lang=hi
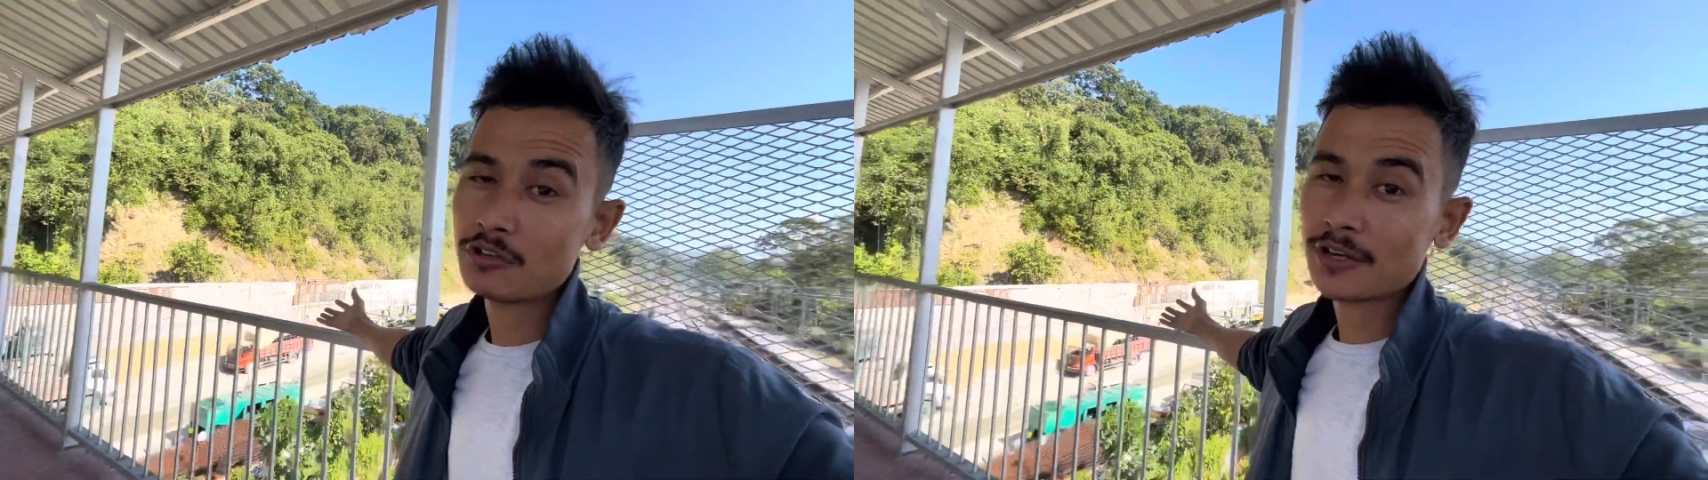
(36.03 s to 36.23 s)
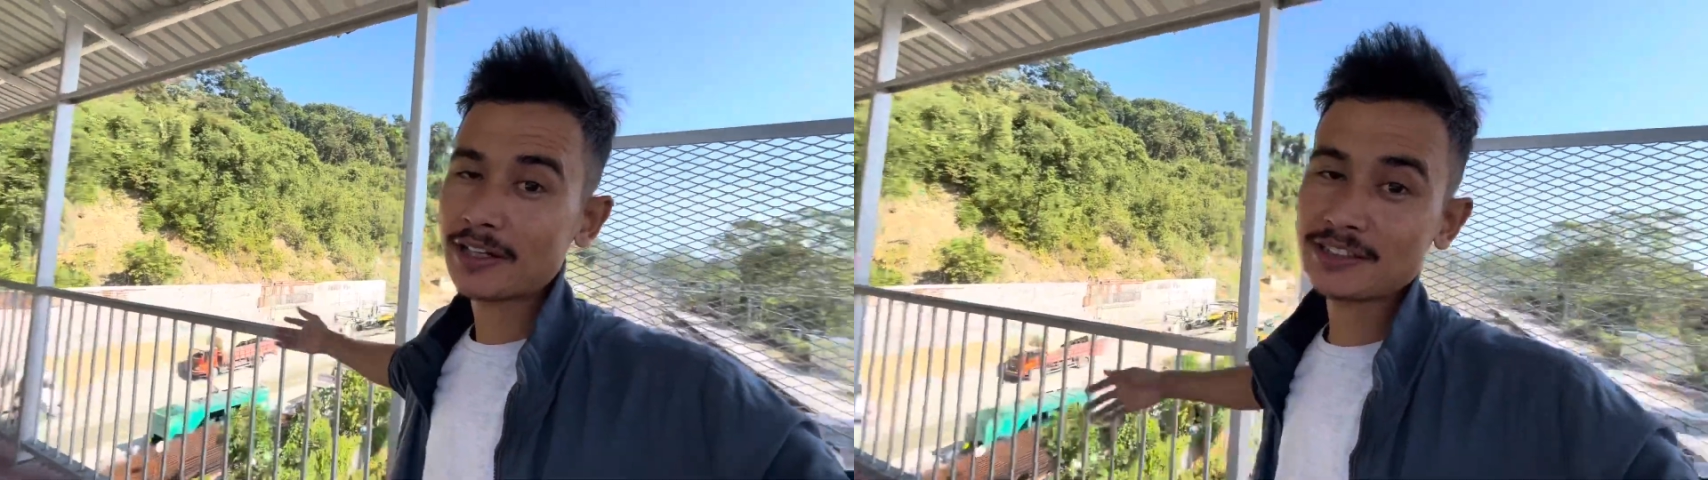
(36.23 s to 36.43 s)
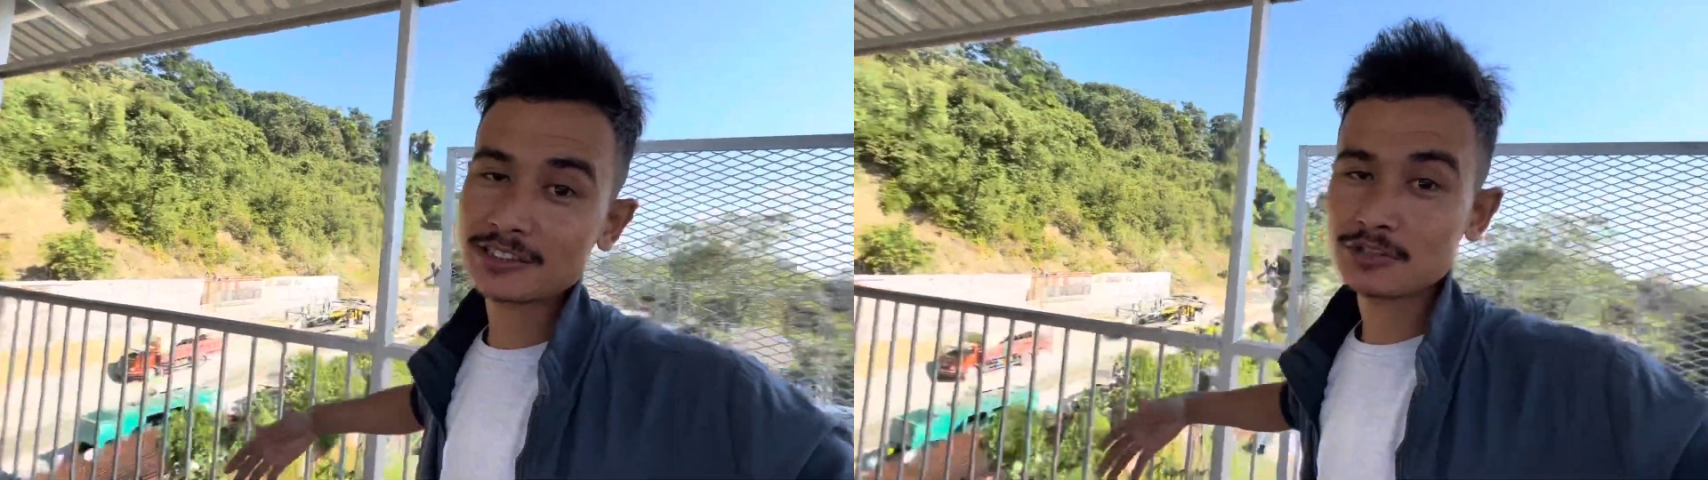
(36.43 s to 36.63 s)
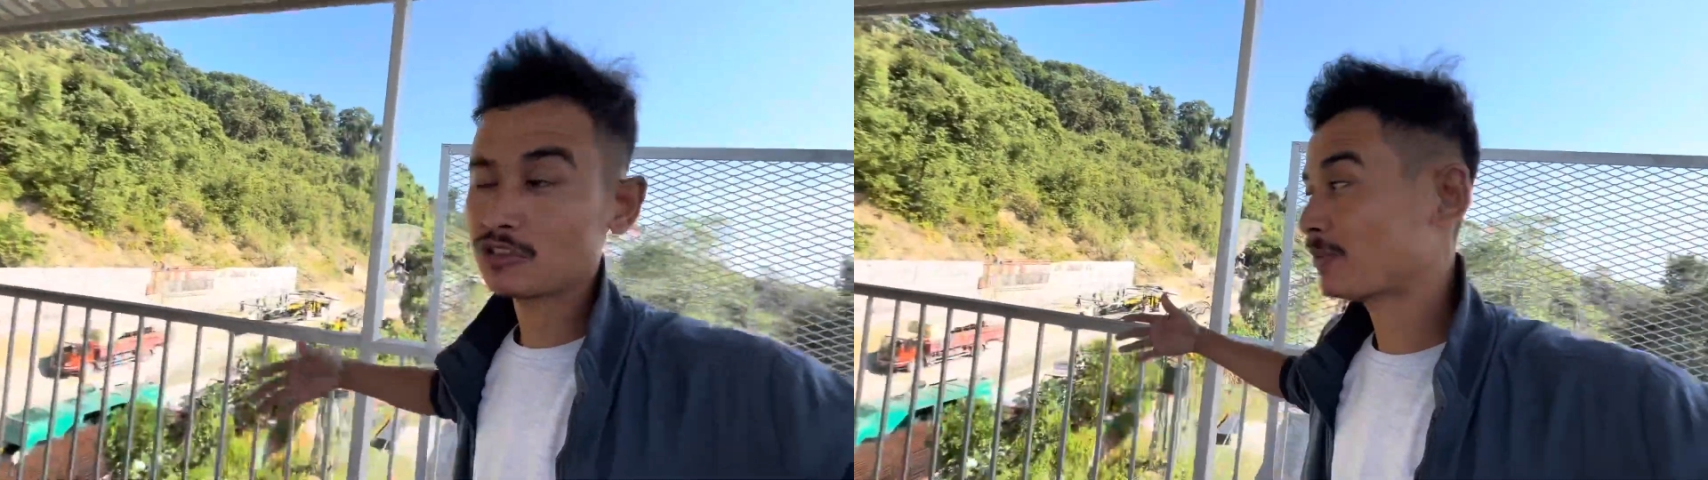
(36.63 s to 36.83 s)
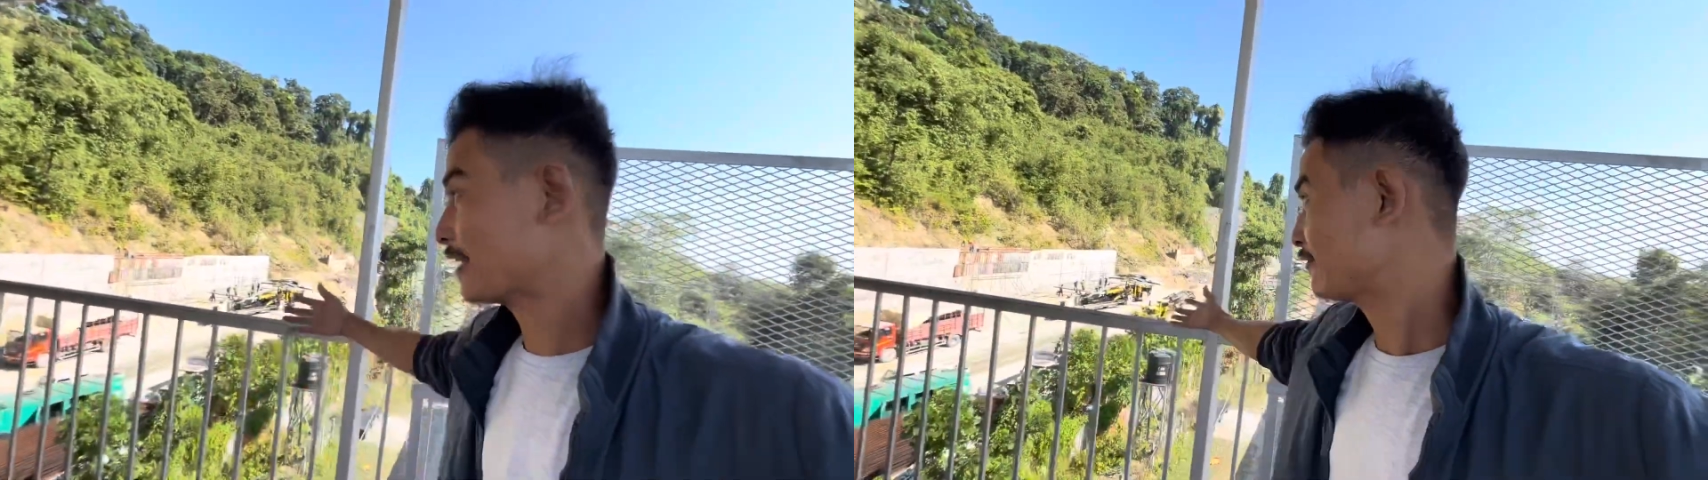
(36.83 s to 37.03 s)
हूँ गाइस
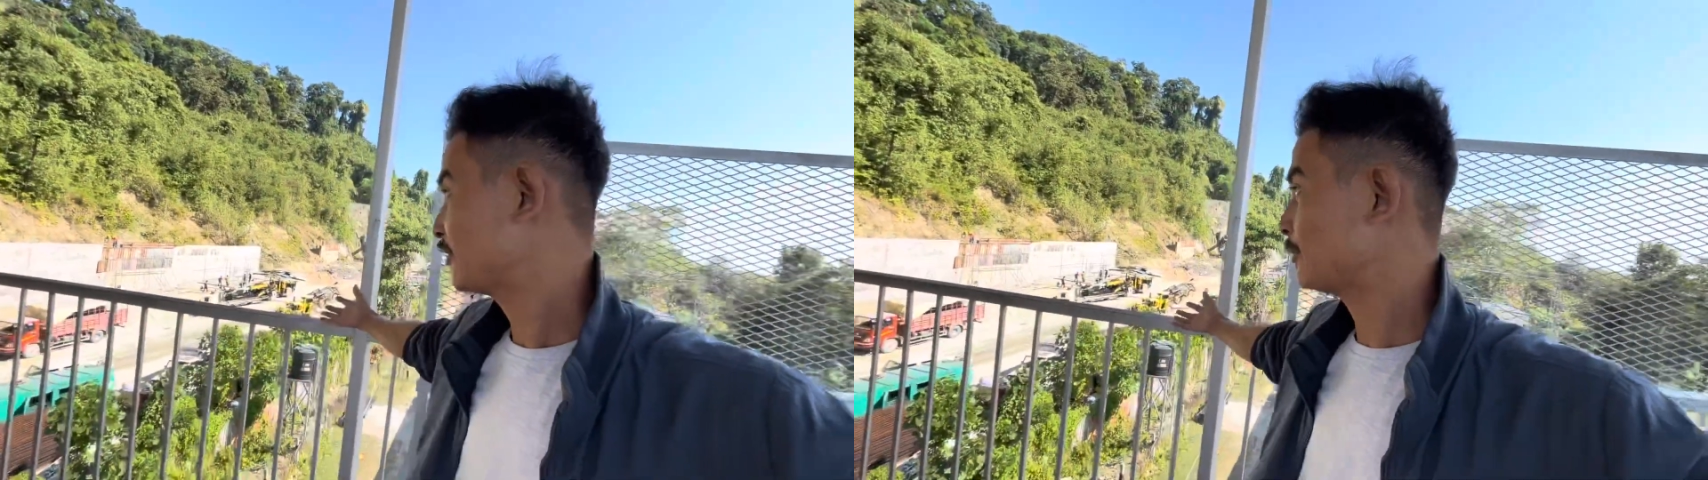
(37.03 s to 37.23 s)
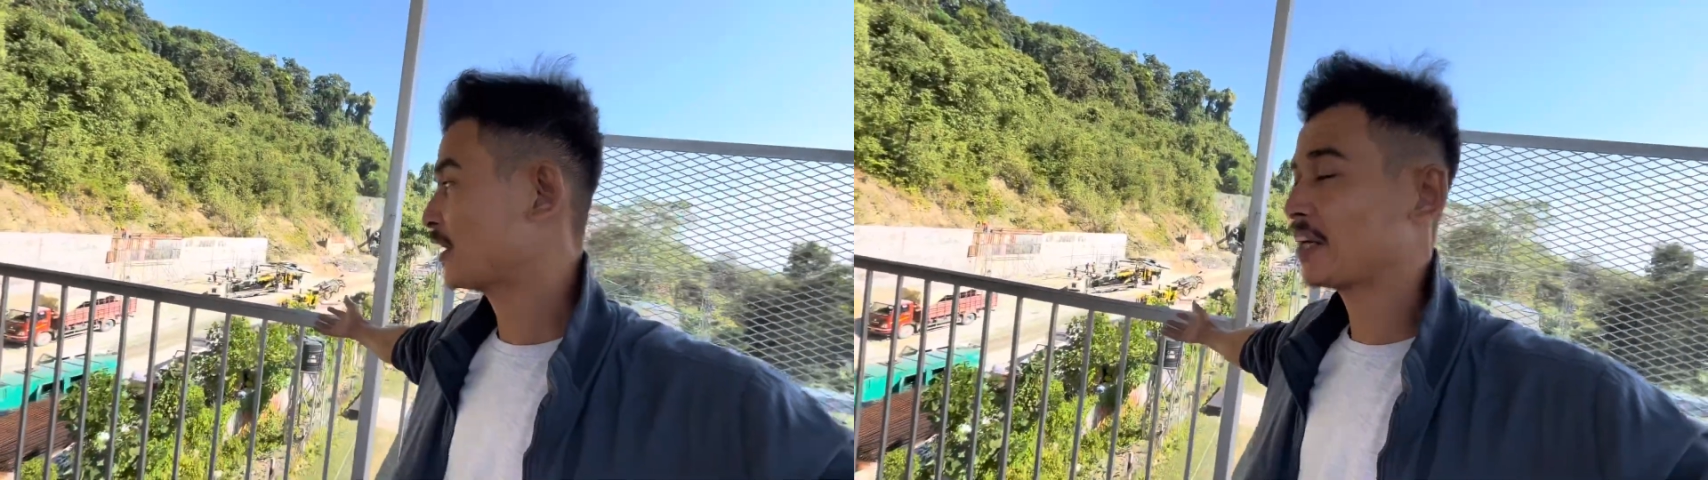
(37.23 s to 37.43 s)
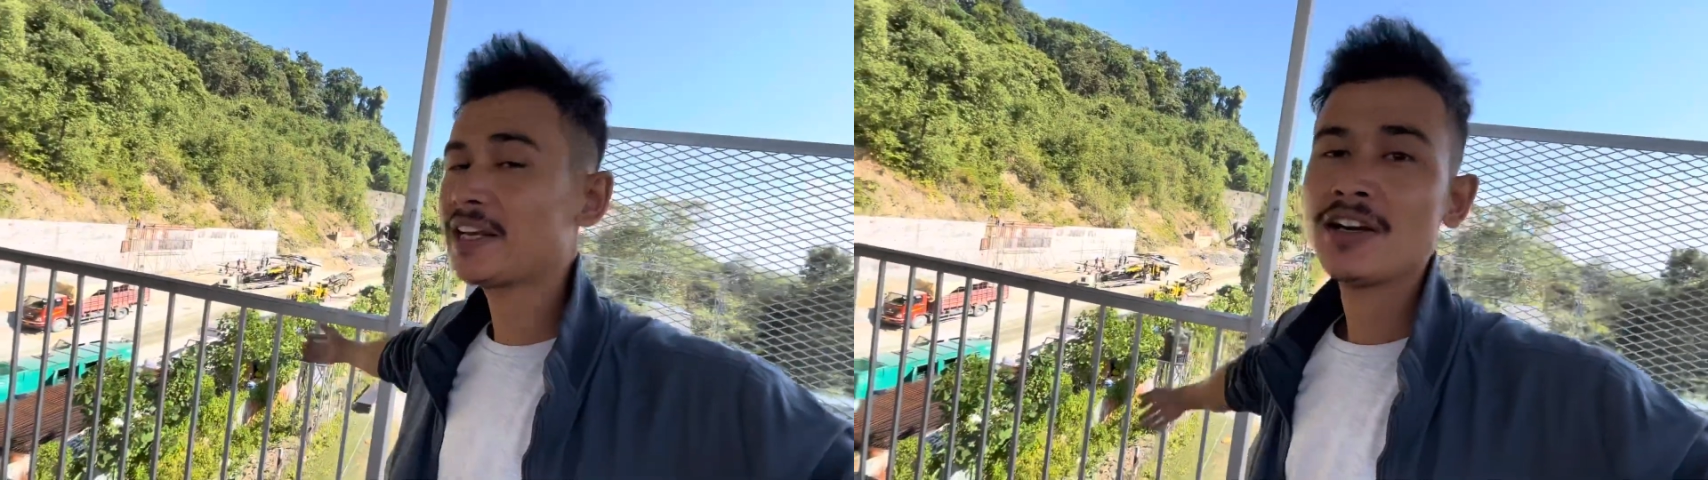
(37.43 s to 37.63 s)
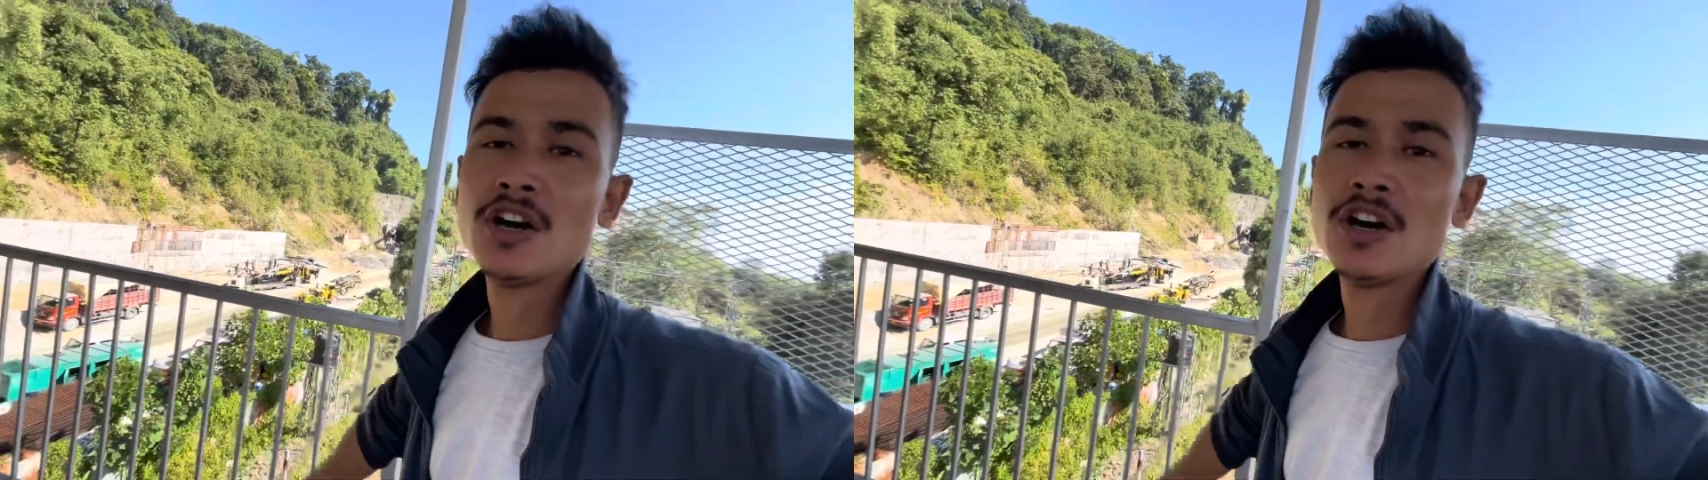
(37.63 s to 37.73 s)
उस बारे वीडियो बनाने